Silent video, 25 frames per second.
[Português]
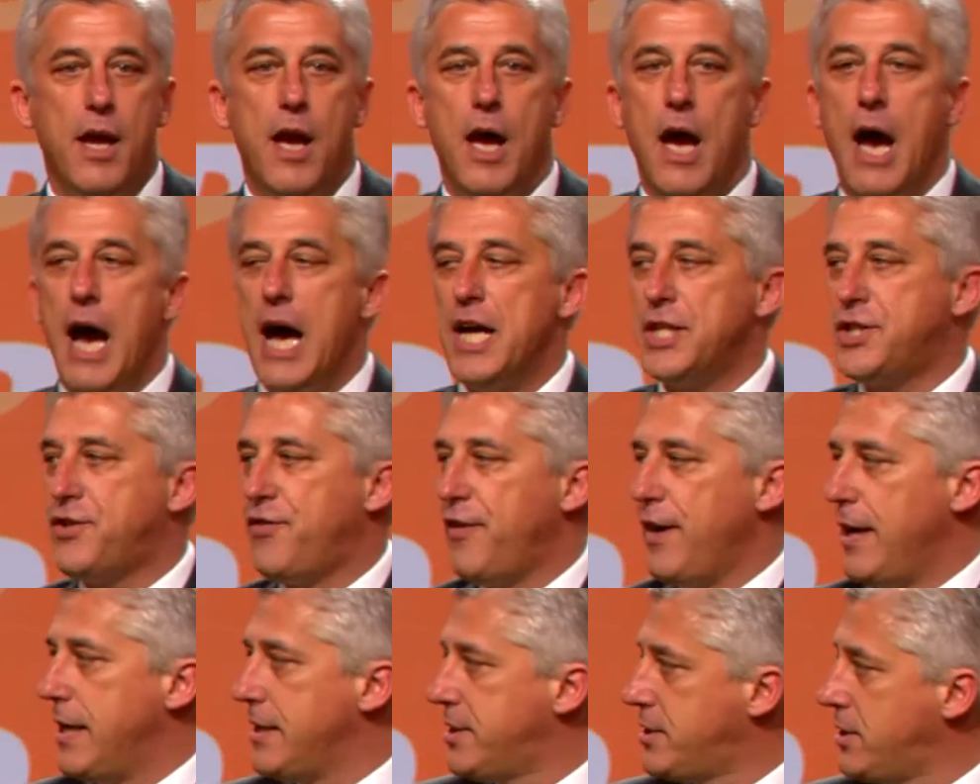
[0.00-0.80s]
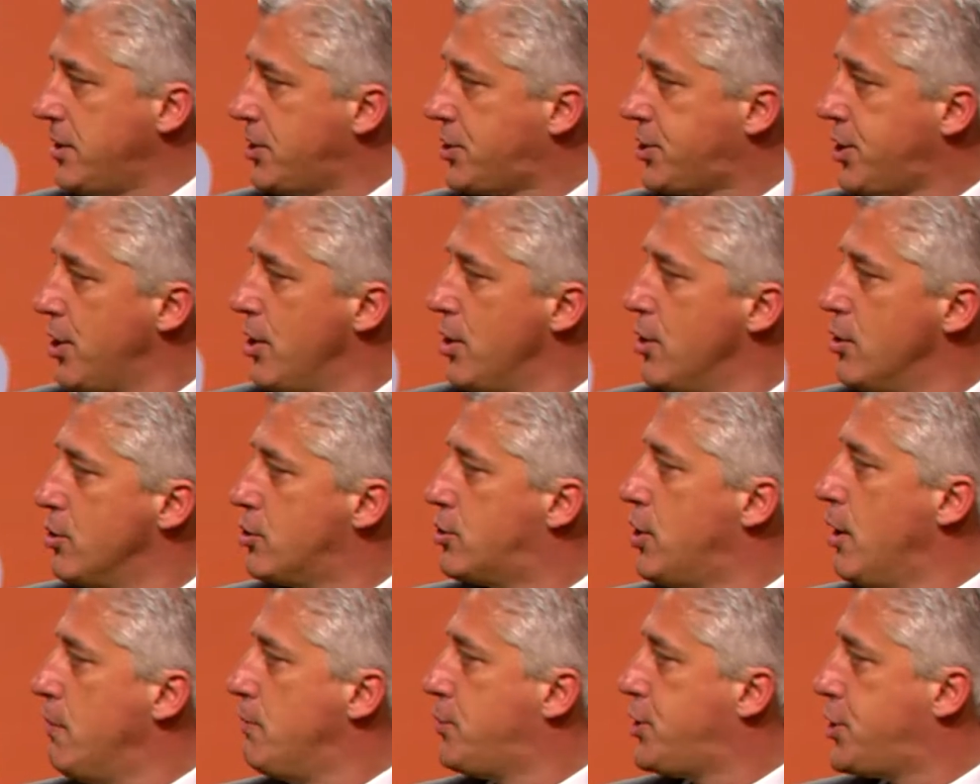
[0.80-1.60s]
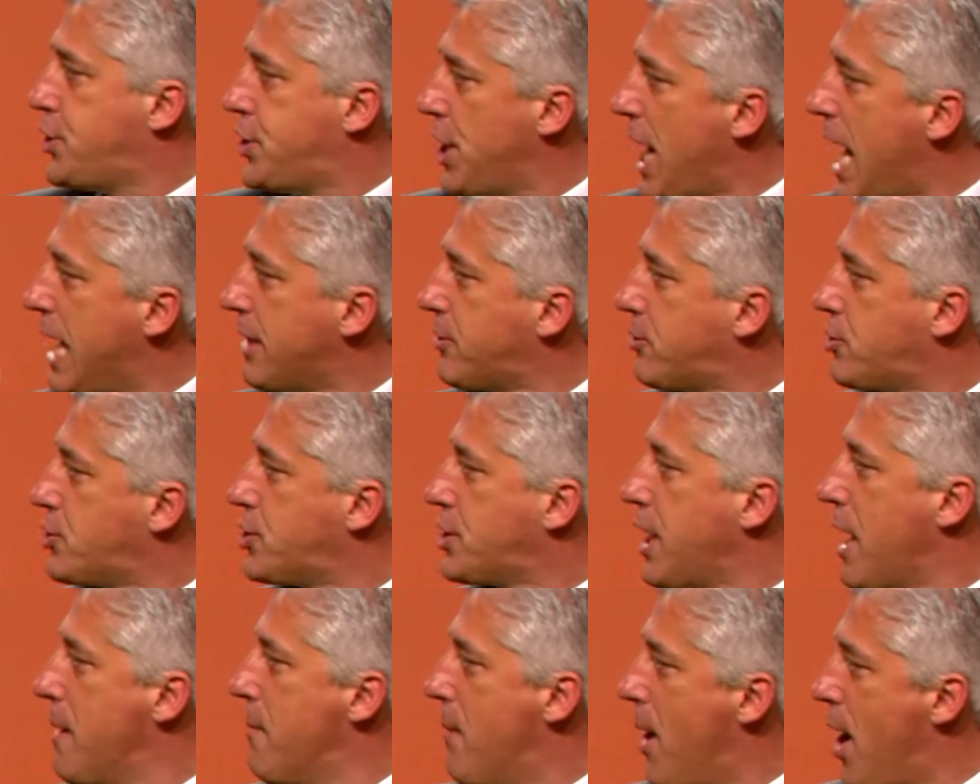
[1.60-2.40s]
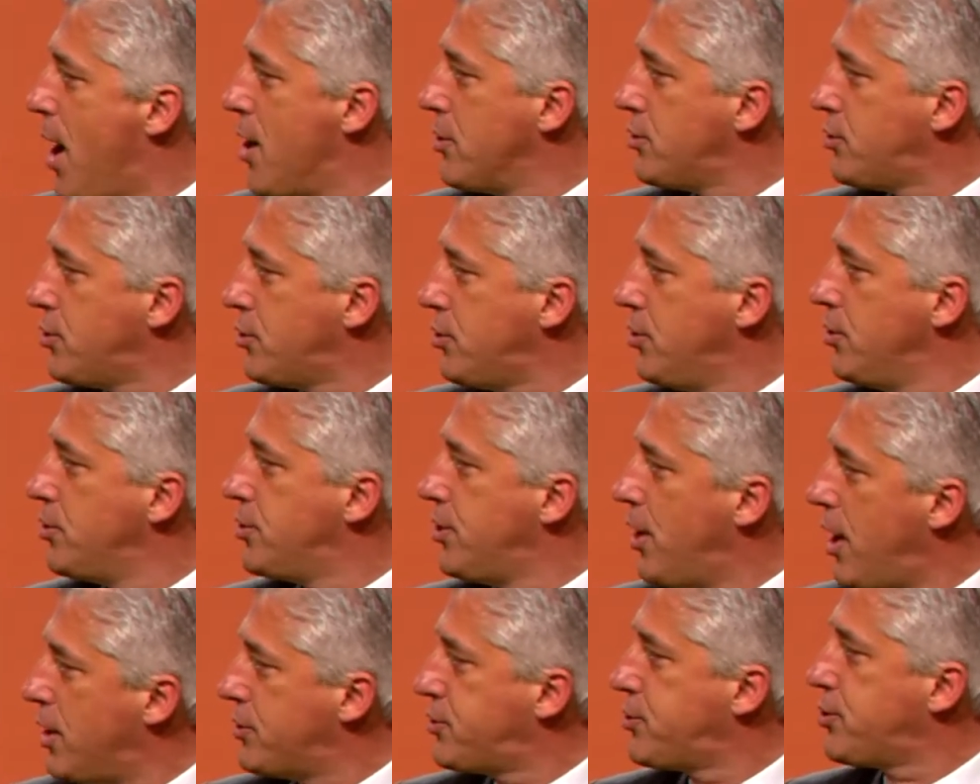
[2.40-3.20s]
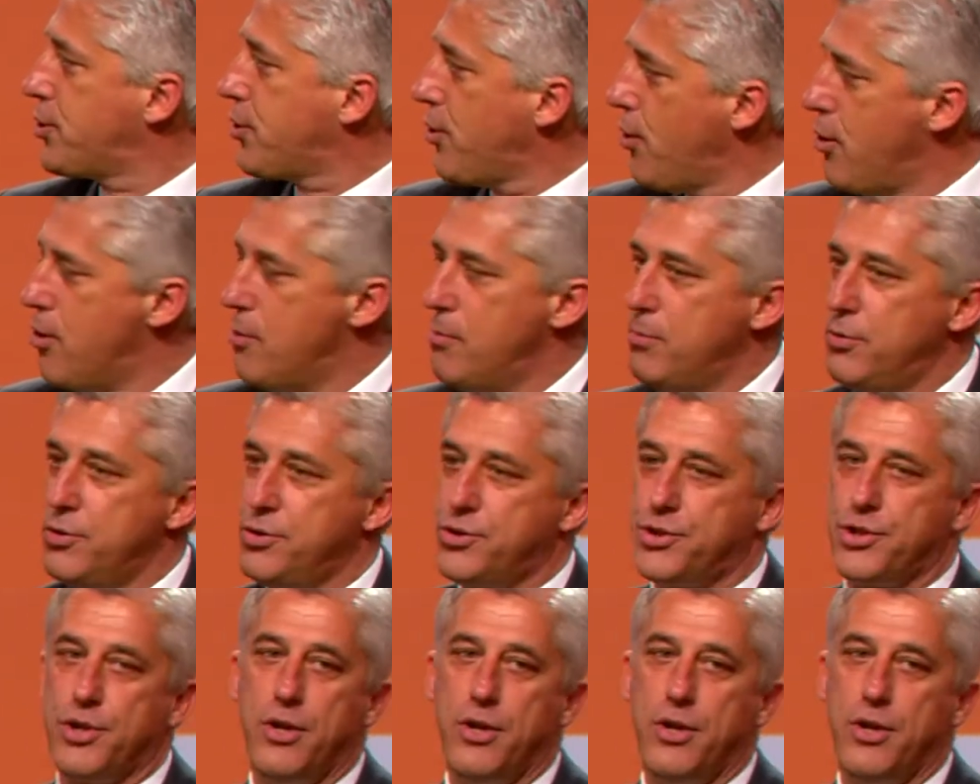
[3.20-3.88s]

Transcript: Às vezes, somos chatos, teimosos nos nossos rumos,